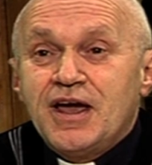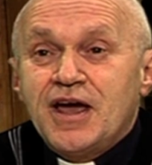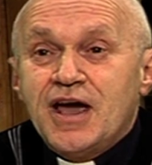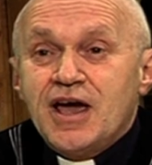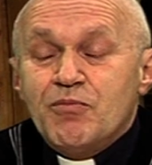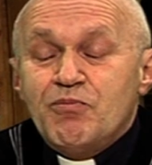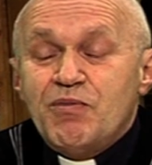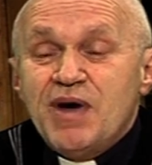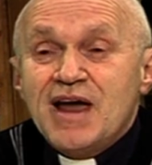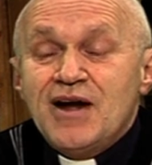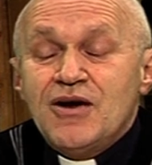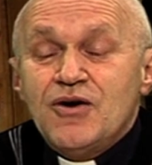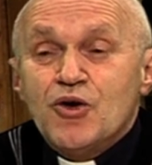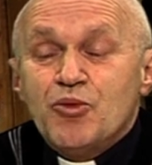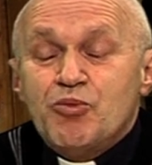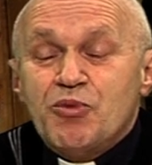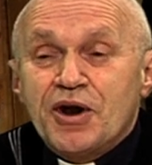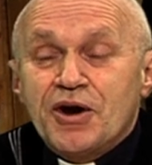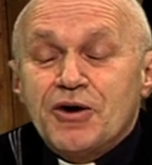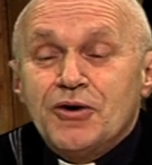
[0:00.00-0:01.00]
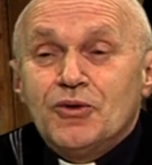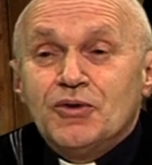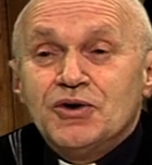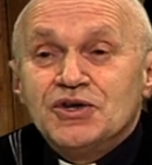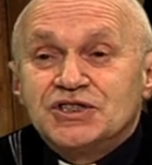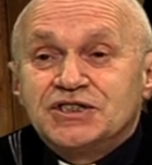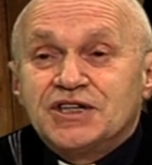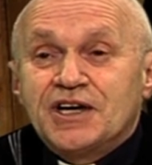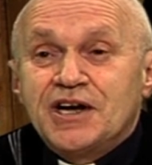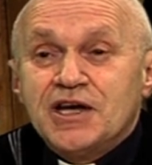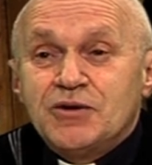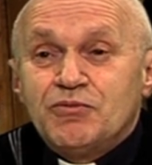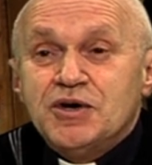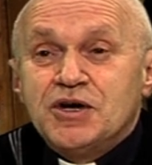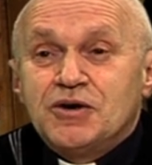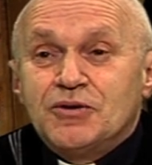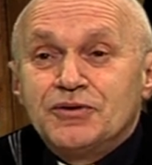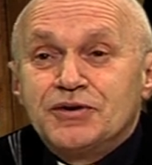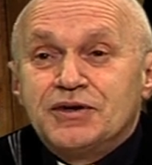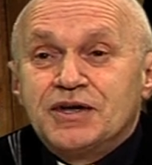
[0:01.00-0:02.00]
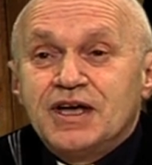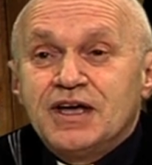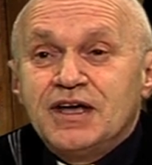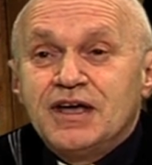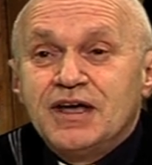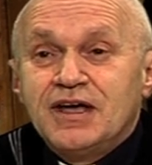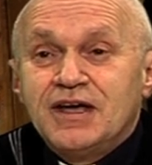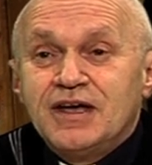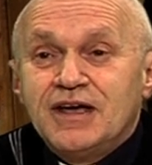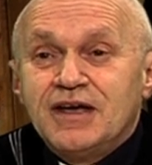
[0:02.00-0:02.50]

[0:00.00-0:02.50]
è bello per noi stare qui con te.